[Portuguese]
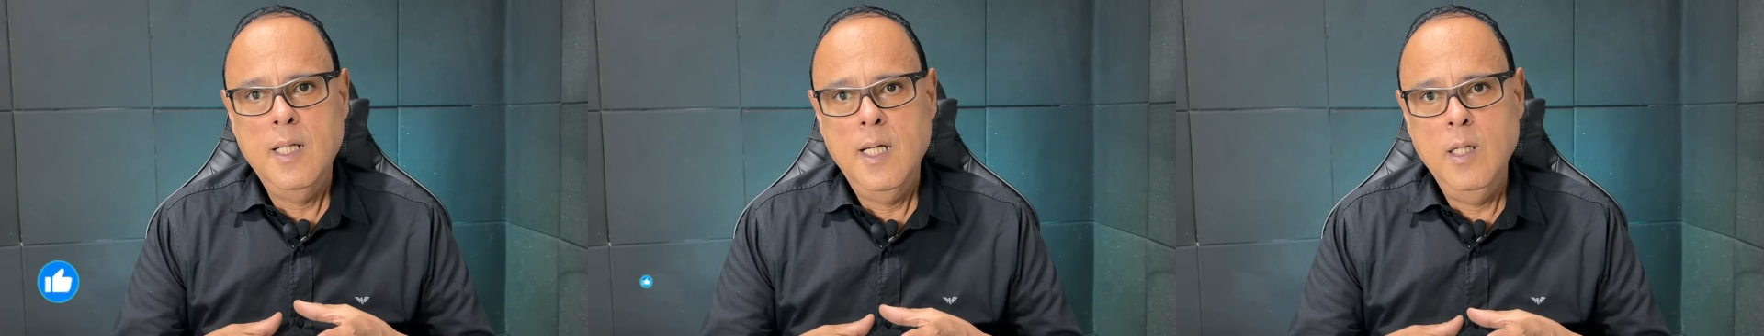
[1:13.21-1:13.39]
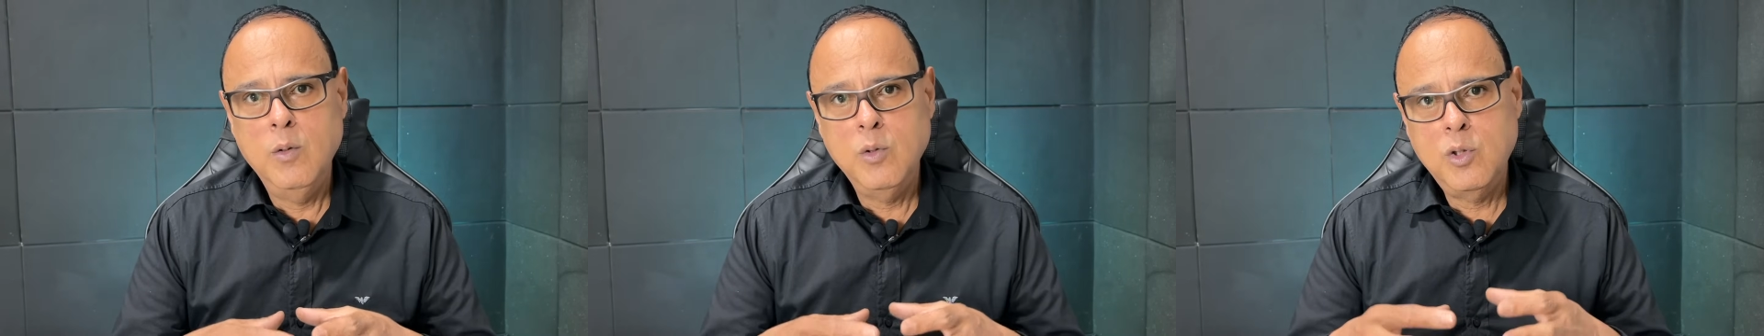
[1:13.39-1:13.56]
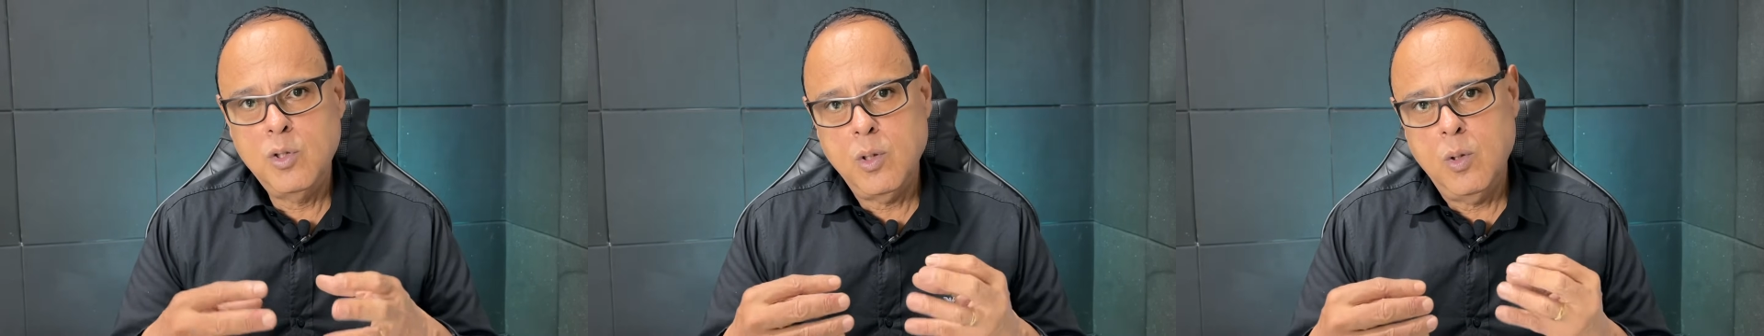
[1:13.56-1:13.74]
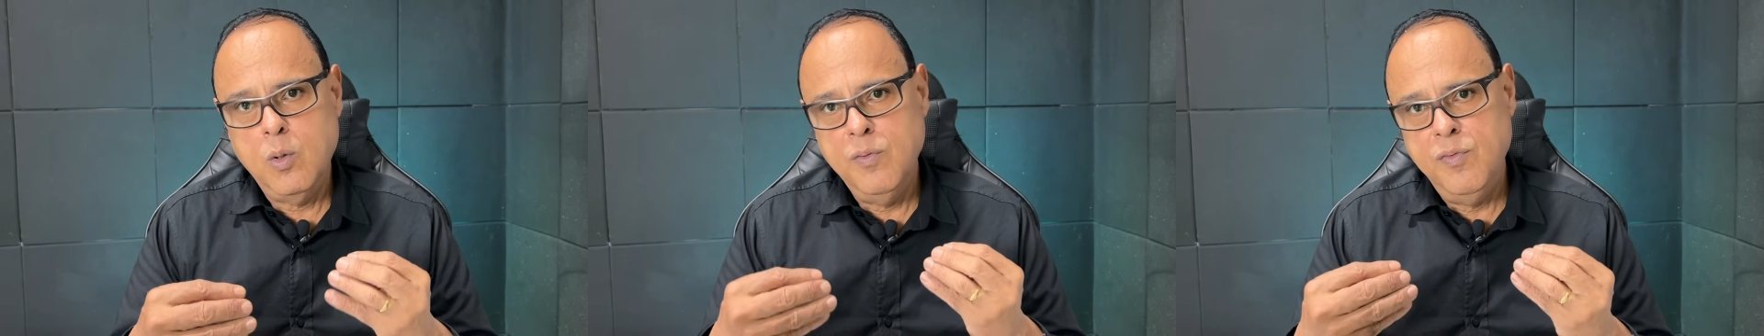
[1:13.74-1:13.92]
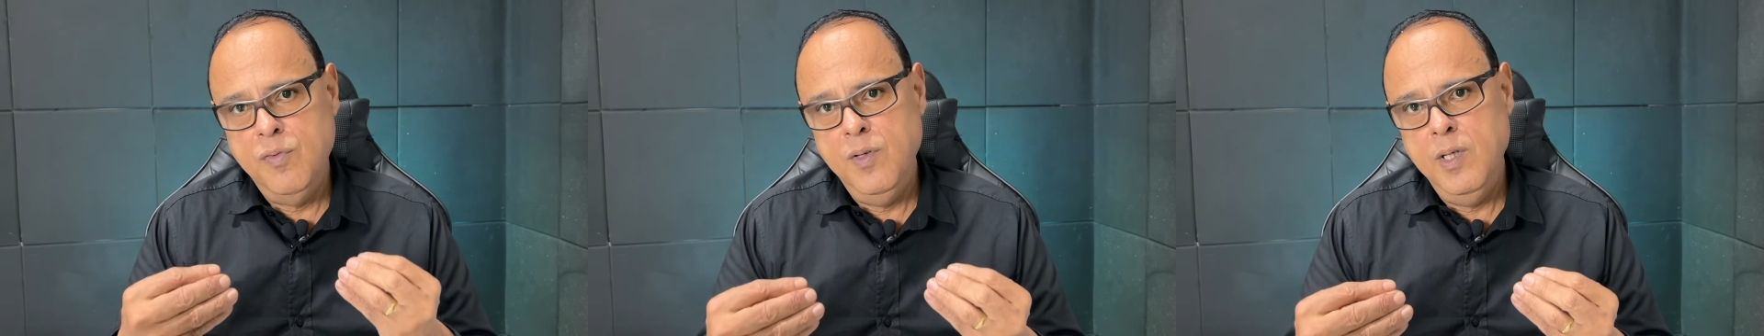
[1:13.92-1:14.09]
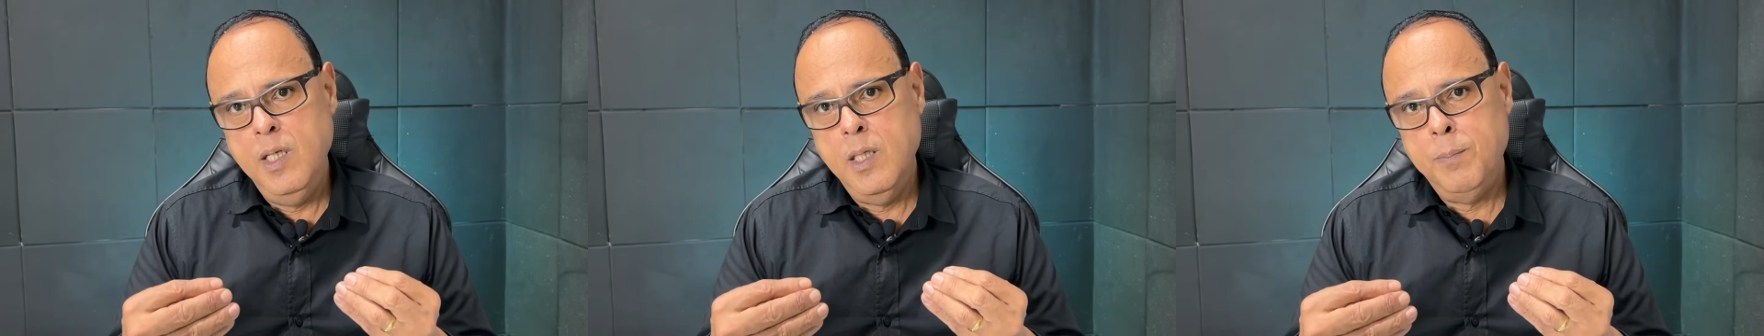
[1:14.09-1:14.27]
eu só
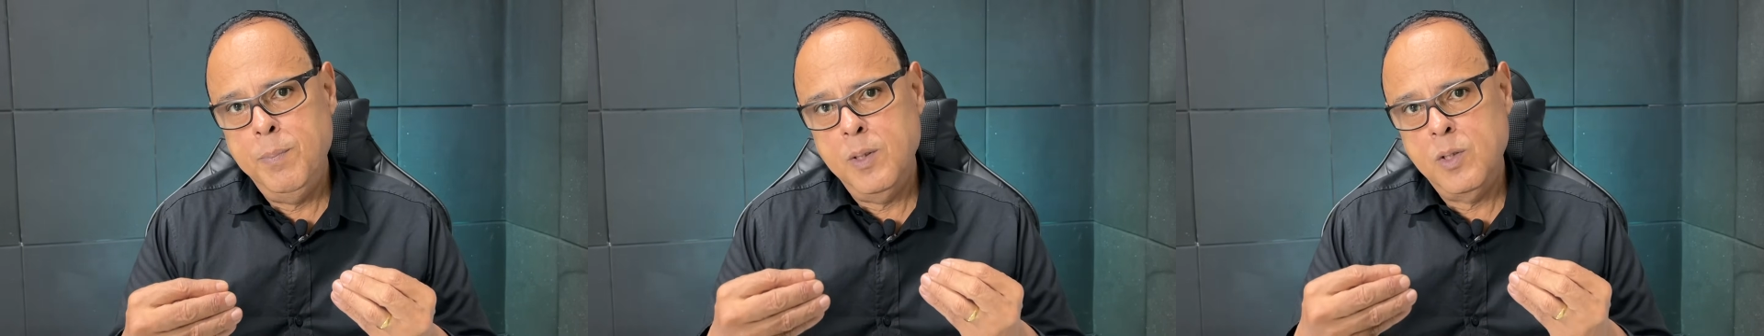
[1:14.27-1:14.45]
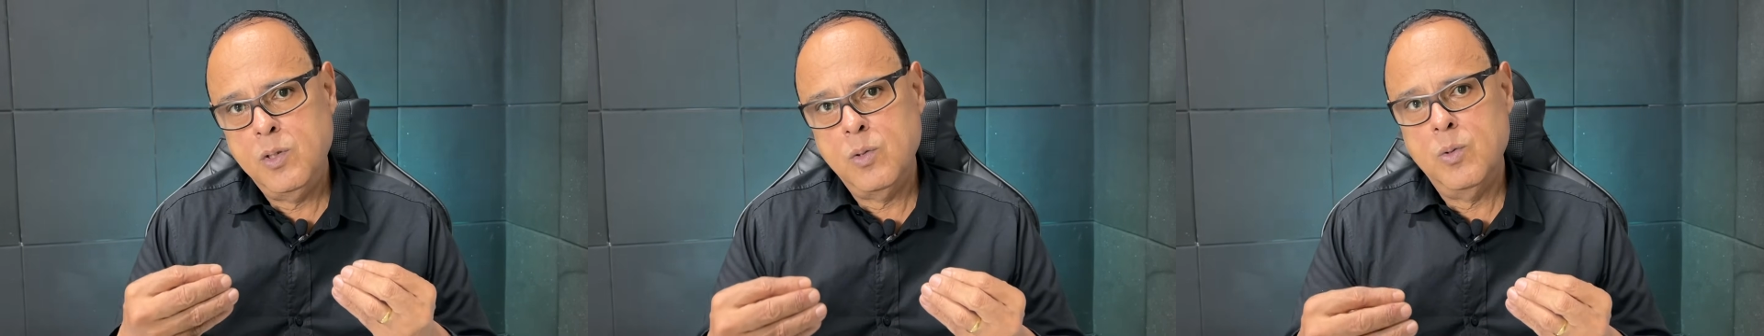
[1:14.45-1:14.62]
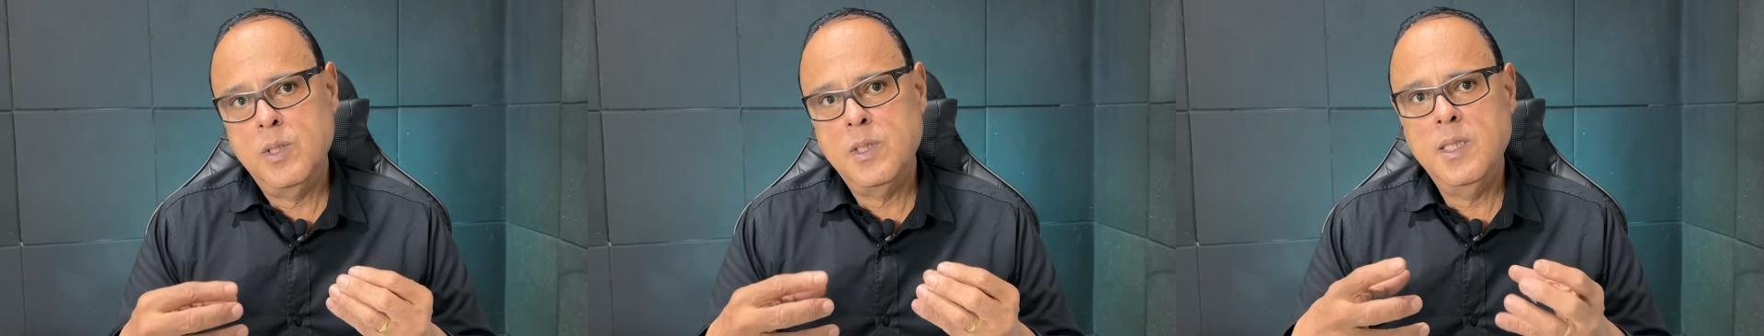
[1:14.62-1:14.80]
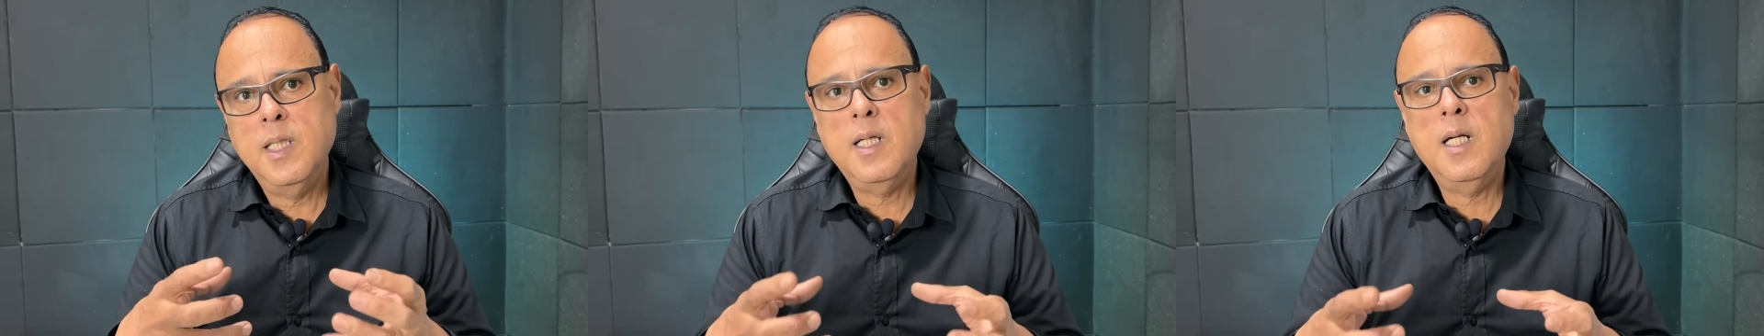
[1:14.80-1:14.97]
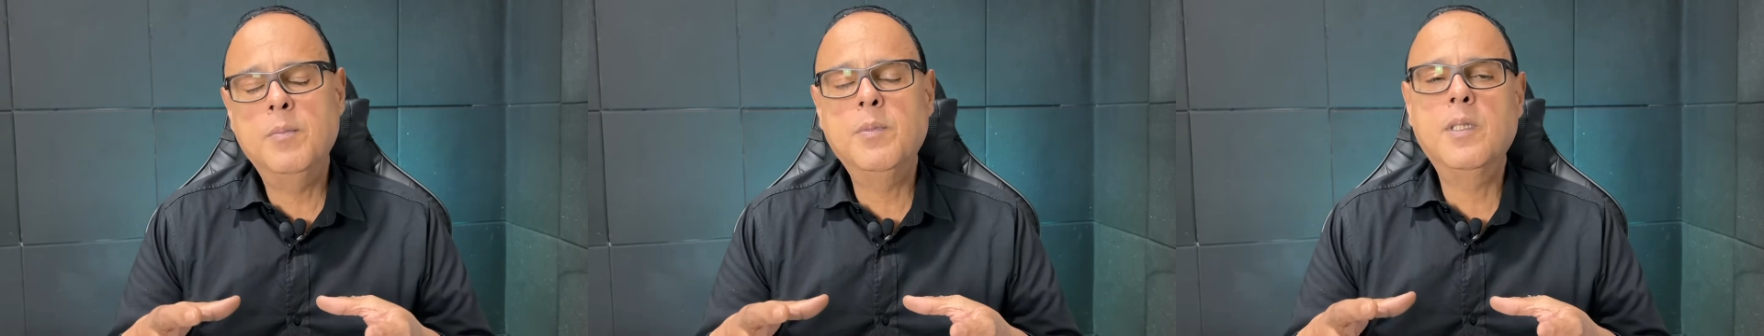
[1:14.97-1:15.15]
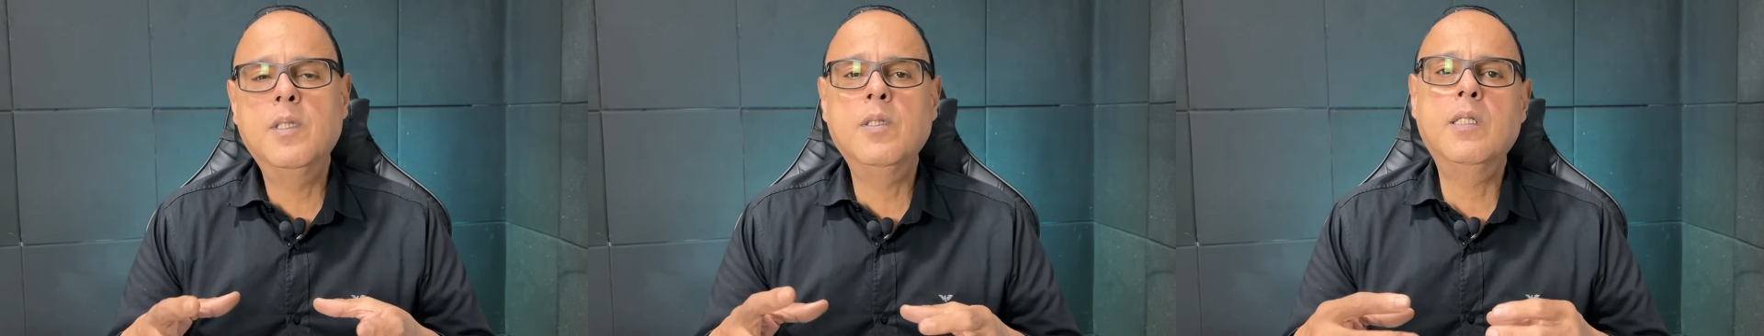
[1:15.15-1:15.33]
ouvia pessoas reclamando